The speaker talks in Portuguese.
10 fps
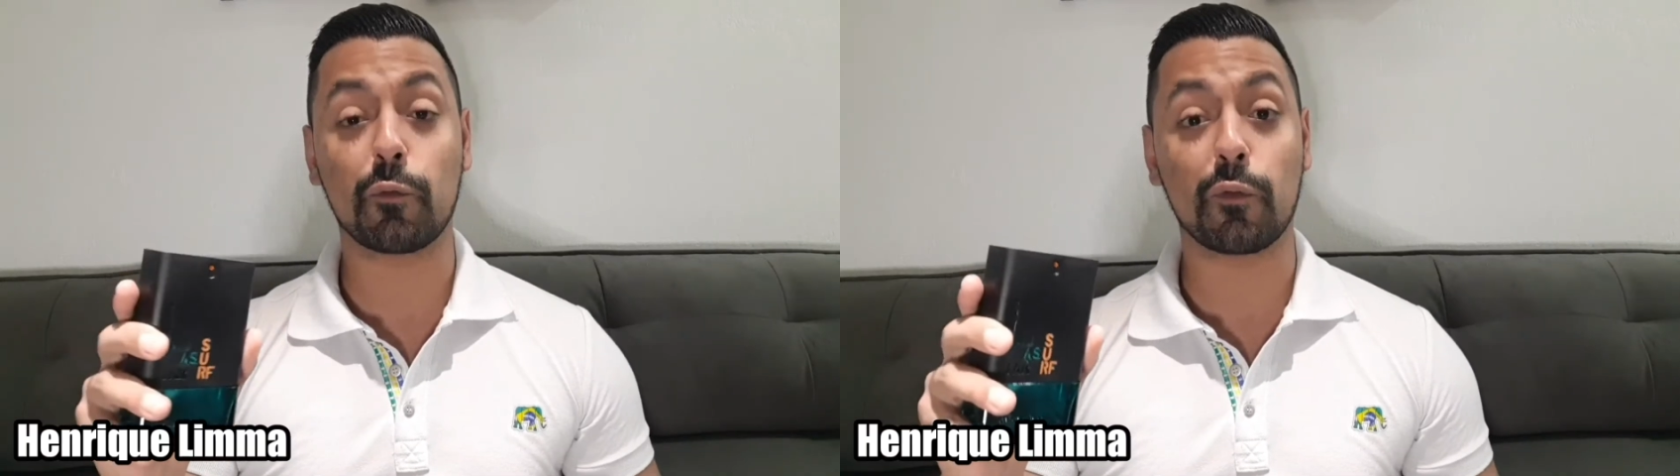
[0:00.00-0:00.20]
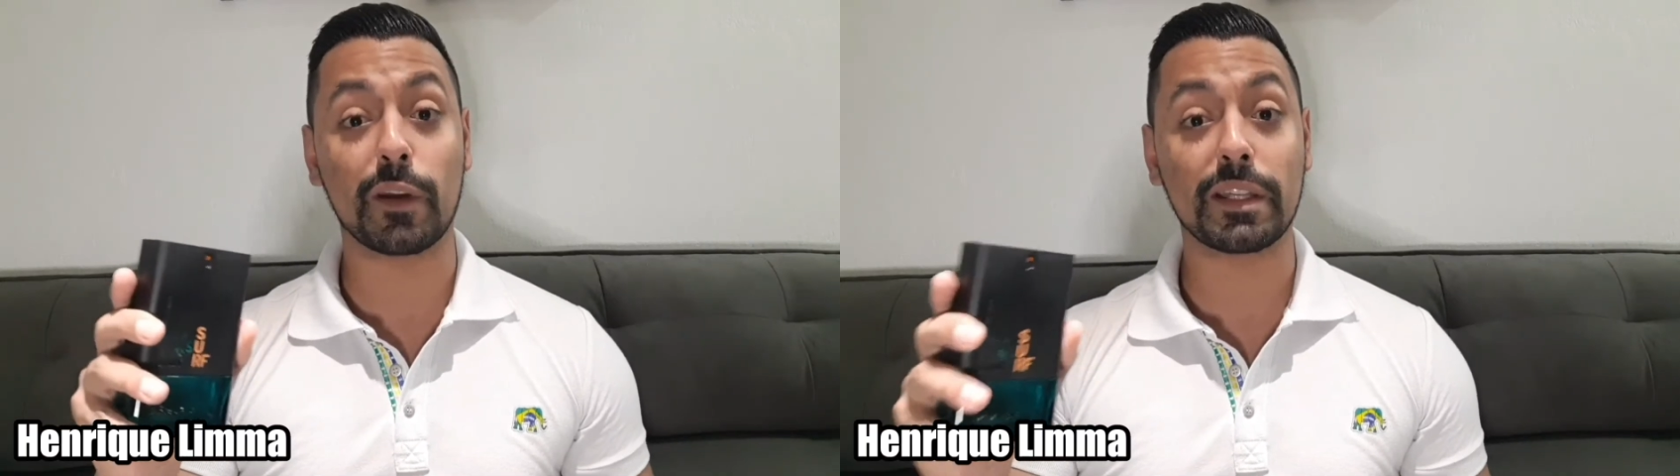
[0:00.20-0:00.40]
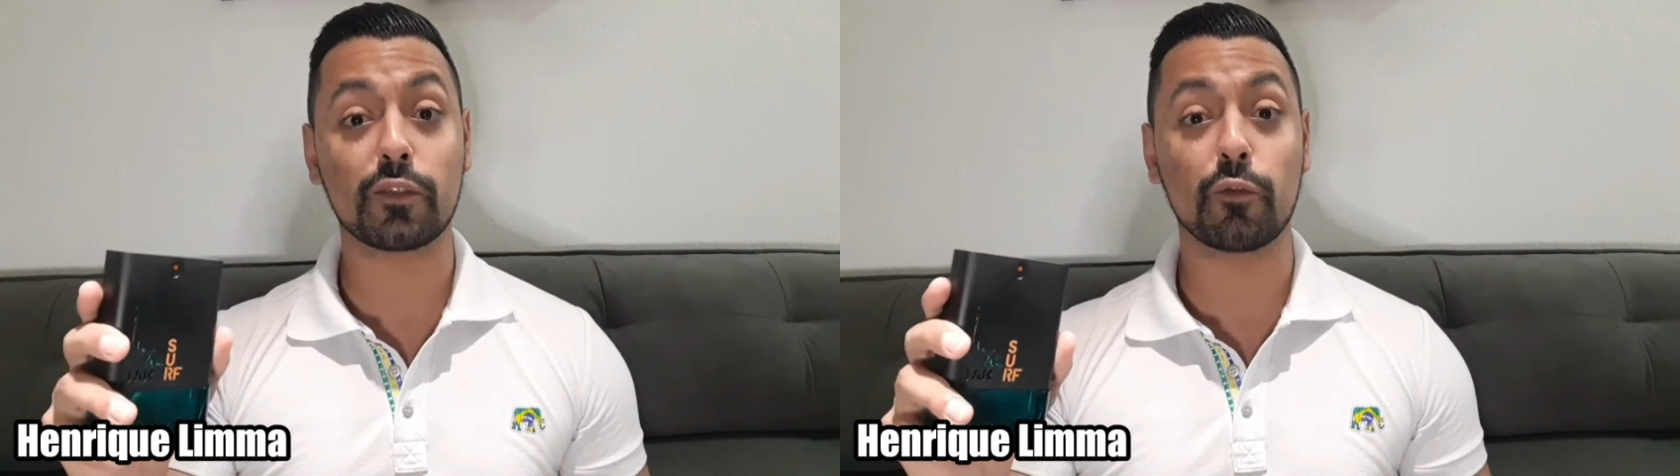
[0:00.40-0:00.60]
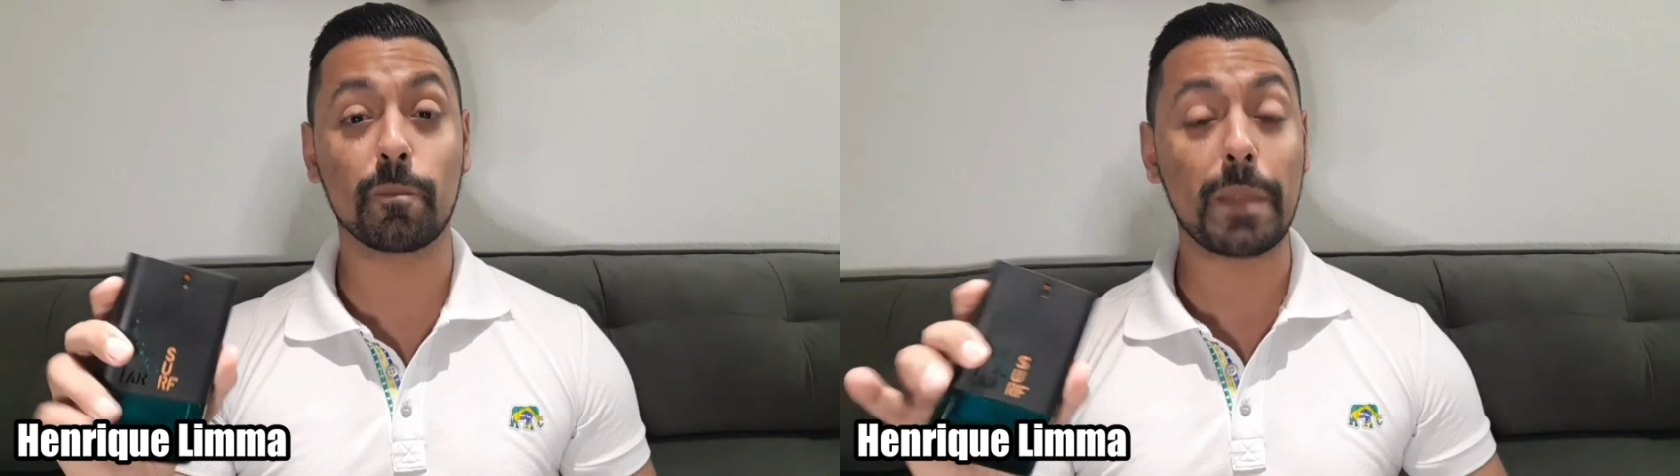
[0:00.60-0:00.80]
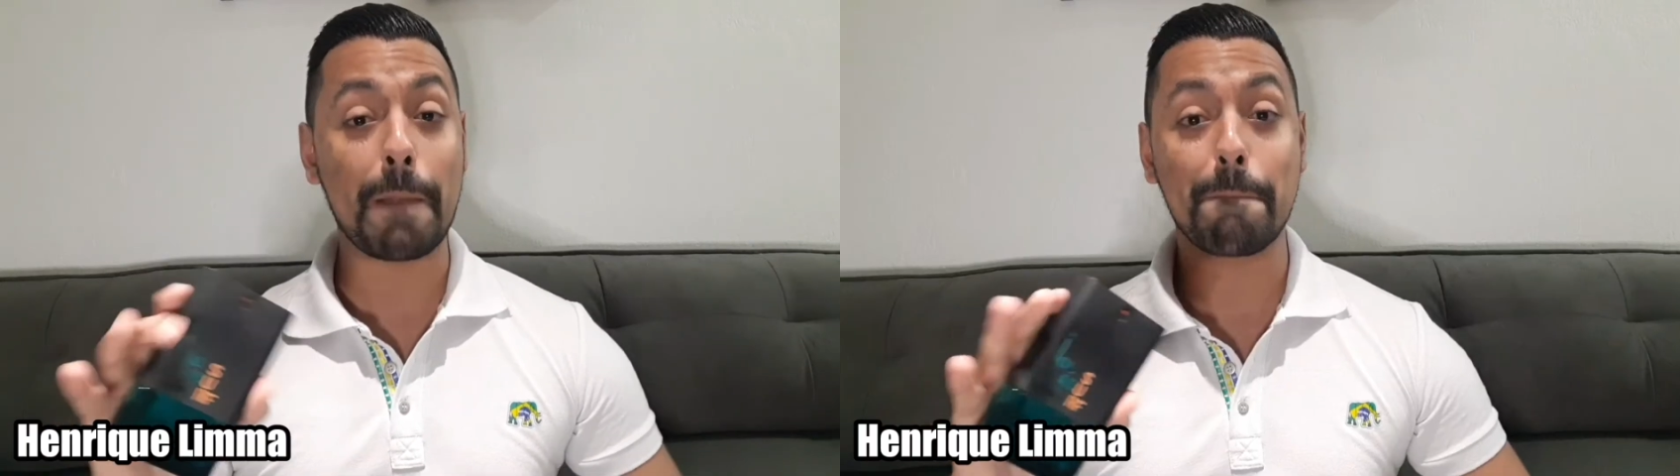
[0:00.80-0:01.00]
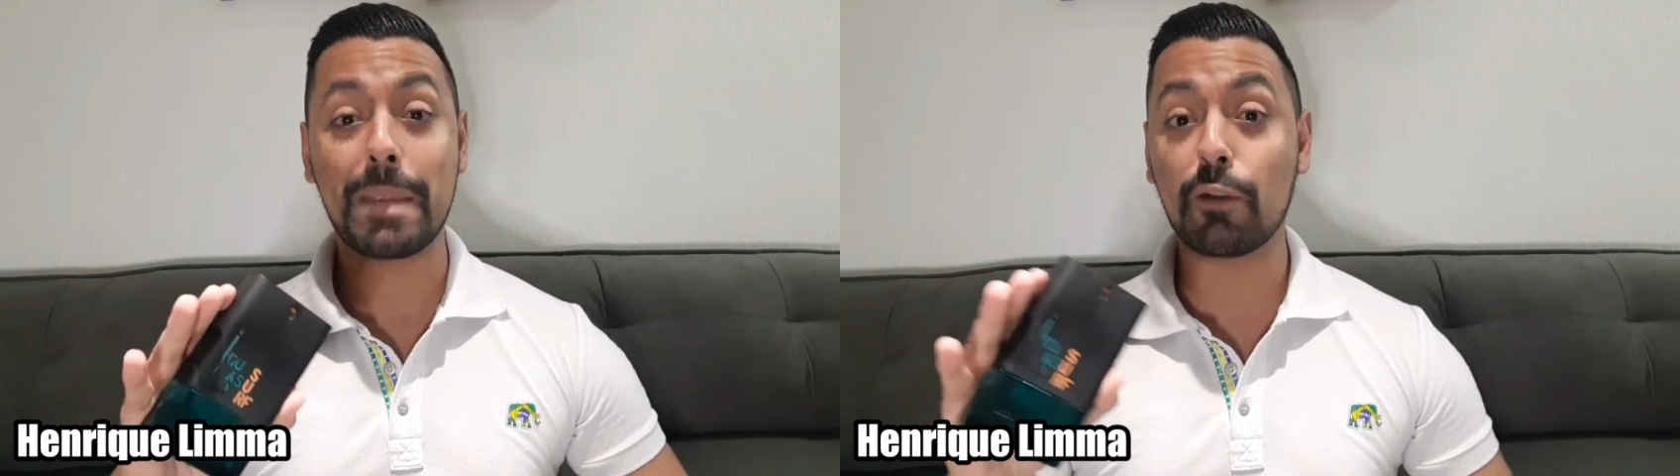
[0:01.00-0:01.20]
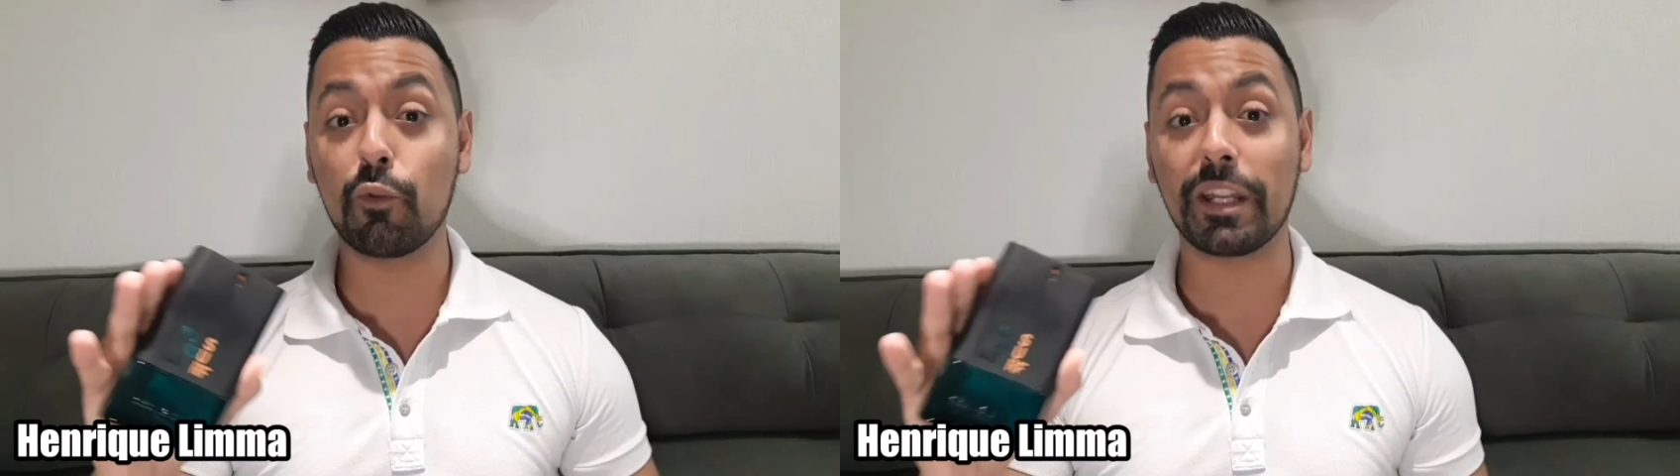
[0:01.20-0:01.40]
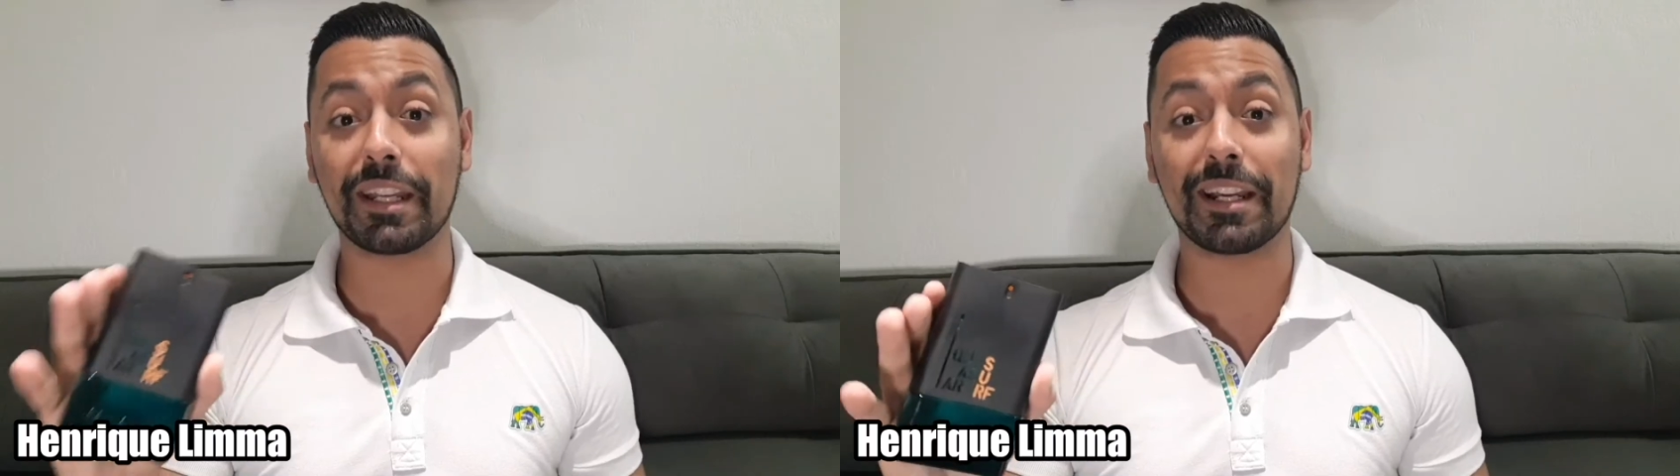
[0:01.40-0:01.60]
fresco, bem
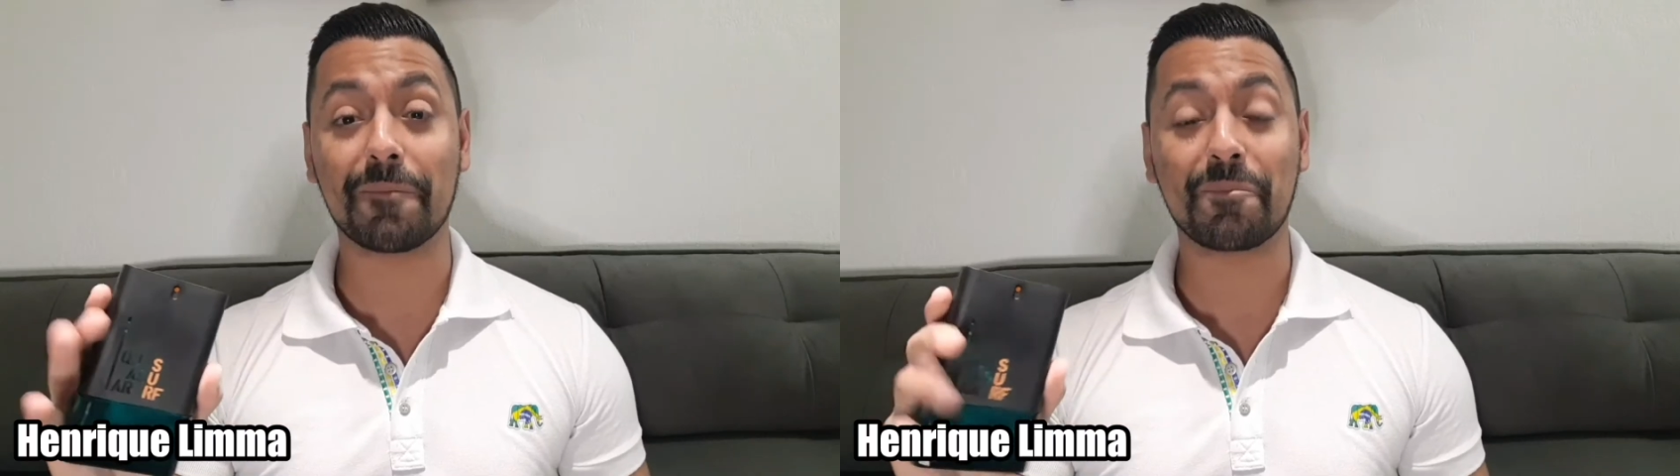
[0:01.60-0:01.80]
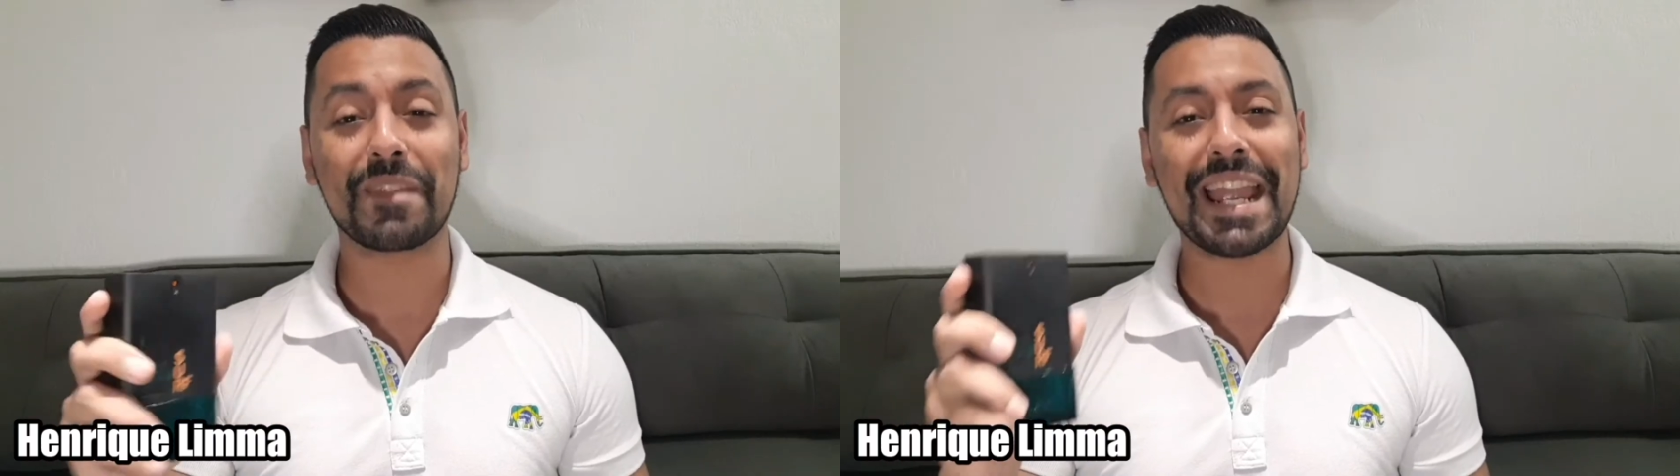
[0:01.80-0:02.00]
coringa.